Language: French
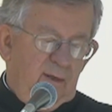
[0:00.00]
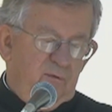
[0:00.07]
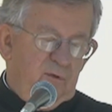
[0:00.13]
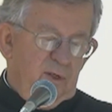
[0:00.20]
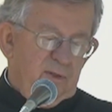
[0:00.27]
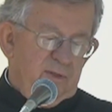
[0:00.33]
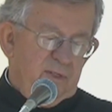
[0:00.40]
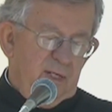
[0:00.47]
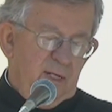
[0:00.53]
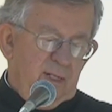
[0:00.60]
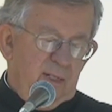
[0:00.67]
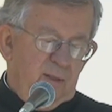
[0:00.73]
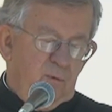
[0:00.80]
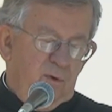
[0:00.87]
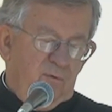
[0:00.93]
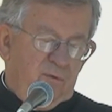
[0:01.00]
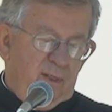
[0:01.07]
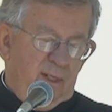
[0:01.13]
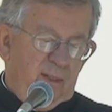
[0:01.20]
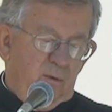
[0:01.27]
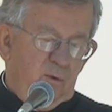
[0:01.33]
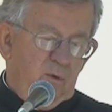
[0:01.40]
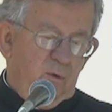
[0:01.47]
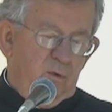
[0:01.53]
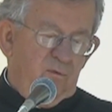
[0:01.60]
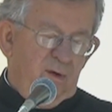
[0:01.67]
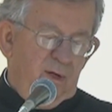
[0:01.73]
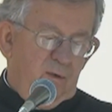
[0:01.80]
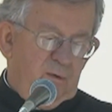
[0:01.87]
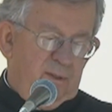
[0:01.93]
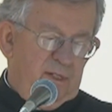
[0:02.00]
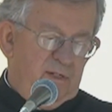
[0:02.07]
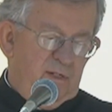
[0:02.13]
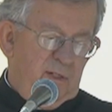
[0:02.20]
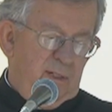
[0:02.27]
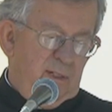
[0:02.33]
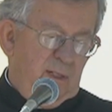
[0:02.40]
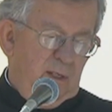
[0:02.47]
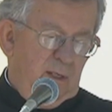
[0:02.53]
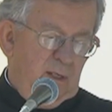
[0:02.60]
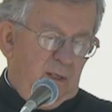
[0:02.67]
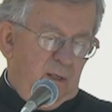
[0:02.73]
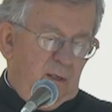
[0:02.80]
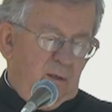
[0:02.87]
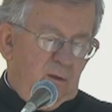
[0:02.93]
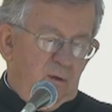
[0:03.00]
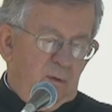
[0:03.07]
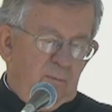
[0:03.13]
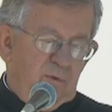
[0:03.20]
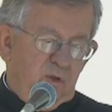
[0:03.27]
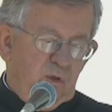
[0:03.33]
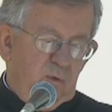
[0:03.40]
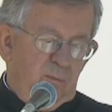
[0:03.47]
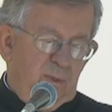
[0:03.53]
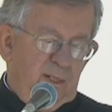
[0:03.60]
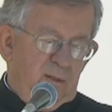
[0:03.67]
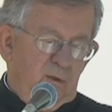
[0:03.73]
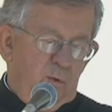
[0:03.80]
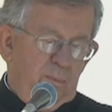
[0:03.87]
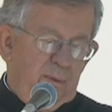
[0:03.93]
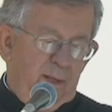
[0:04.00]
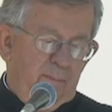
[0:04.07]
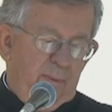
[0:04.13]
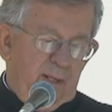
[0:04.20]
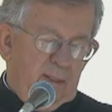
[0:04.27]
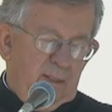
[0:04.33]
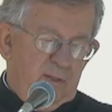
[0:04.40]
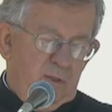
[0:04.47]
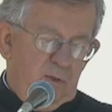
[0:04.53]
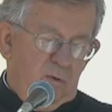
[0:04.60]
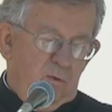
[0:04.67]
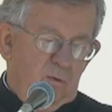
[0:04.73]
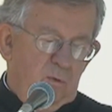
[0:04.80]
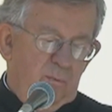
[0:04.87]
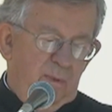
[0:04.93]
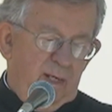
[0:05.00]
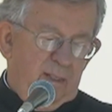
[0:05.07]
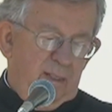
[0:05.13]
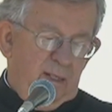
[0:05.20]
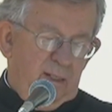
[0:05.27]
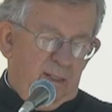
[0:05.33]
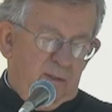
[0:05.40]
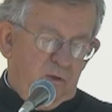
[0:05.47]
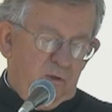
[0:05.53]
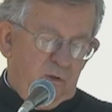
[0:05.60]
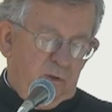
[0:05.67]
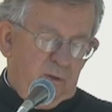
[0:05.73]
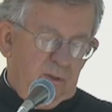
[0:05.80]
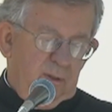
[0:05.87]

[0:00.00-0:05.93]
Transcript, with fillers: Les fiançailles doivent être revalorisées comme chemin de préparation au mariage,